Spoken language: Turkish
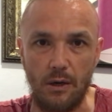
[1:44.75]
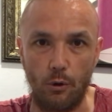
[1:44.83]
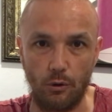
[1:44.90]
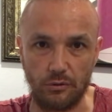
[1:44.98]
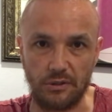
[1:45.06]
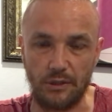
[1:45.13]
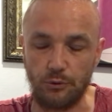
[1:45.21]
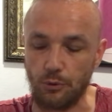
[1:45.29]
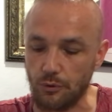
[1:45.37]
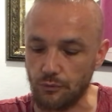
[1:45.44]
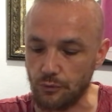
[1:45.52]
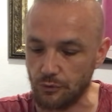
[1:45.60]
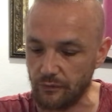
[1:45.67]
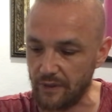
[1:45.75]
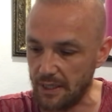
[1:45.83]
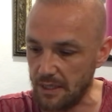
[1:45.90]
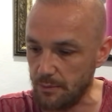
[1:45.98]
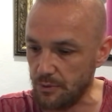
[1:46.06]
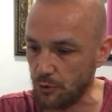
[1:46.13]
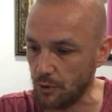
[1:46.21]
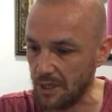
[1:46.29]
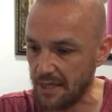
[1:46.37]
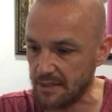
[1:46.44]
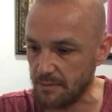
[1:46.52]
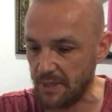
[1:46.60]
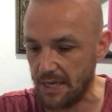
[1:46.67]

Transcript: ortaya doğru vurdu ve iyi bir gol attı.